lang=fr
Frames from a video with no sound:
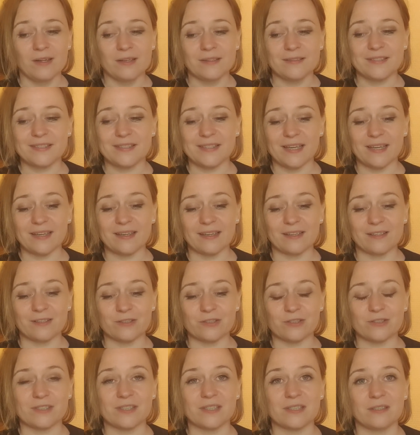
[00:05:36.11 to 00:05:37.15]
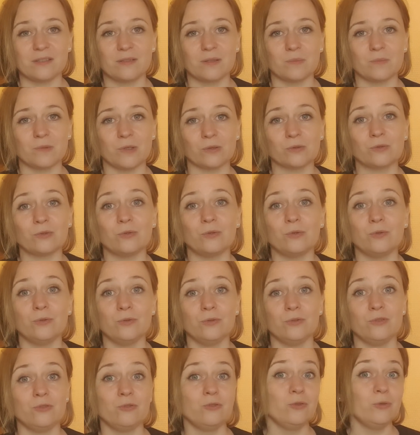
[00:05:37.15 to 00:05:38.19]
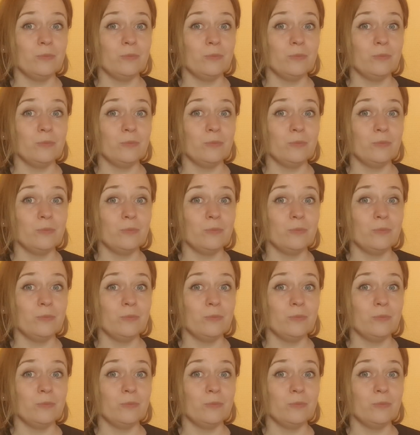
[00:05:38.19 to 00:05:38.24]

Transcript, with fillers: C'est quelque chose qui demande une